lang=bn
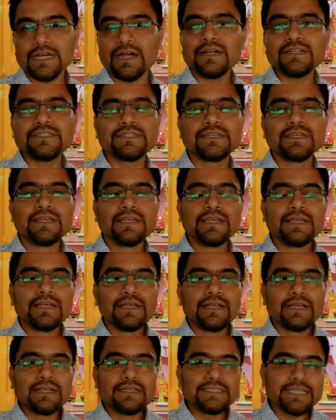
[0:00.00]
চার্চ
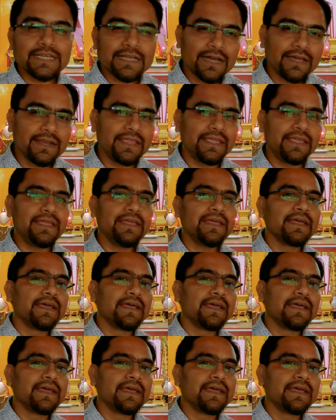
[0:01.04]
যেখানে